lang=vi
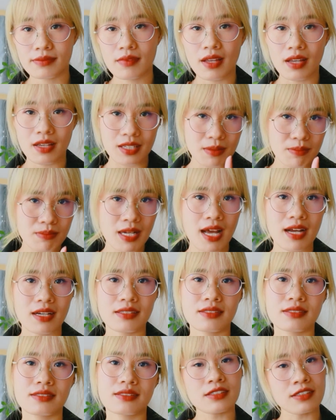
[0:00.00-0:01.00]
hãy im lặng
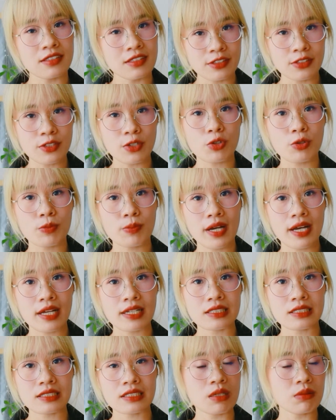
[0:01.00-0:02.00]
lời nói của
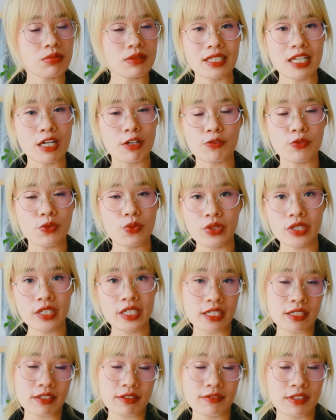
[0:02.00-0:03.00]
bạn không thể nào vô
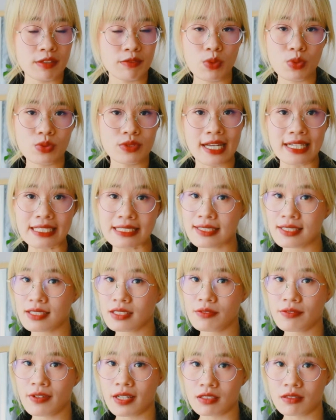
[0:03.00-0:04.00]
nghĩa và vô giá trị
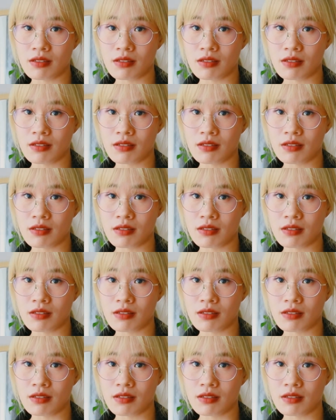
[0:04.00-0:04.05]
như vậy